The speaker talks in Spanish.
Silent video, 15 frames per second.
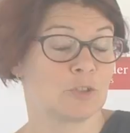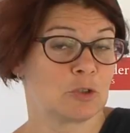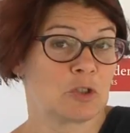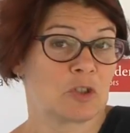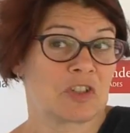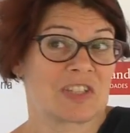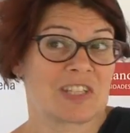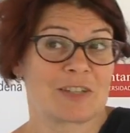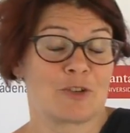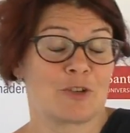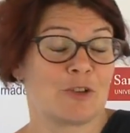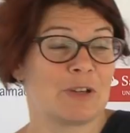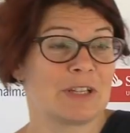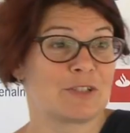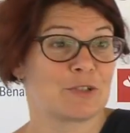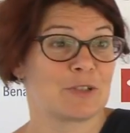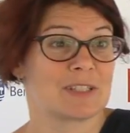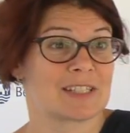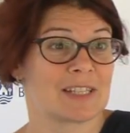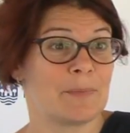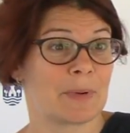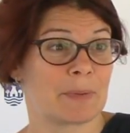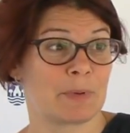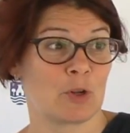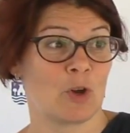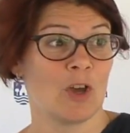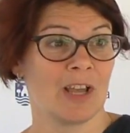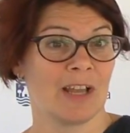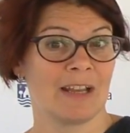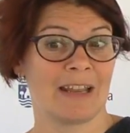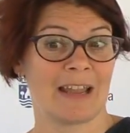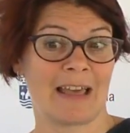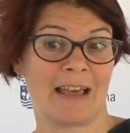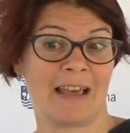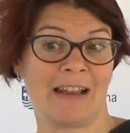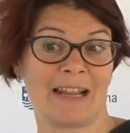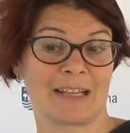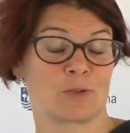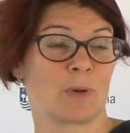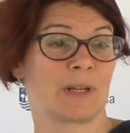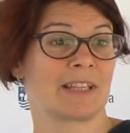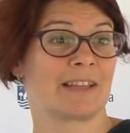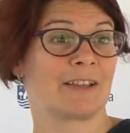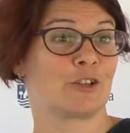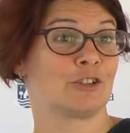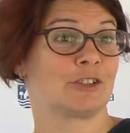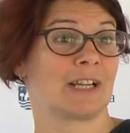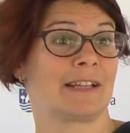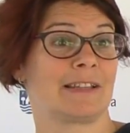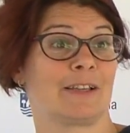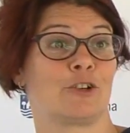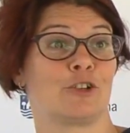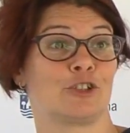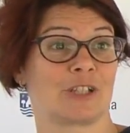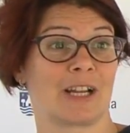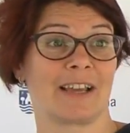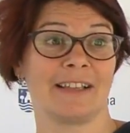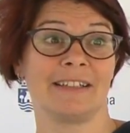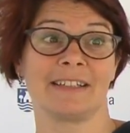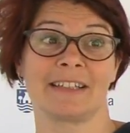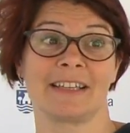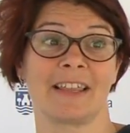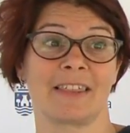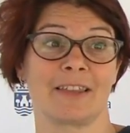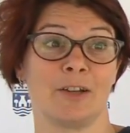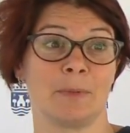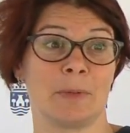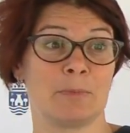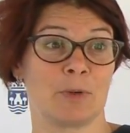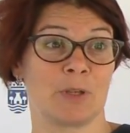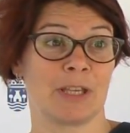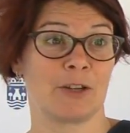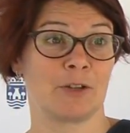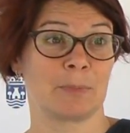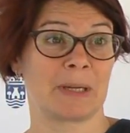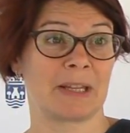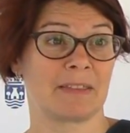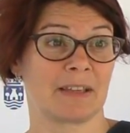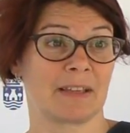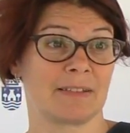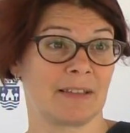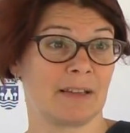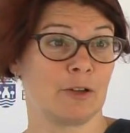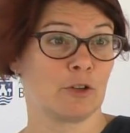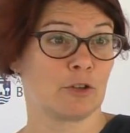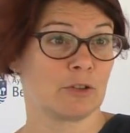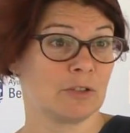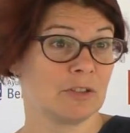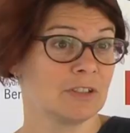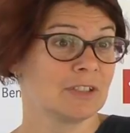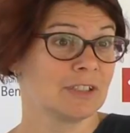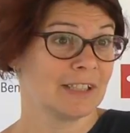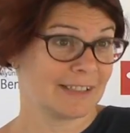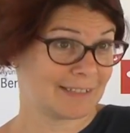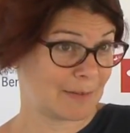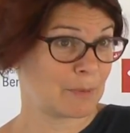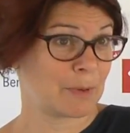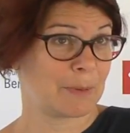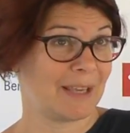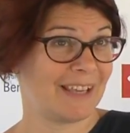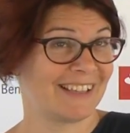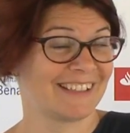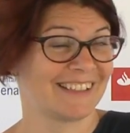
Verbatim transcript: yo, yo yo lo he hecho de siempre, pero la, la, suerte de encontrarte con otra gente que hace lo mismo y ya no parece que estés loco, está muy bien,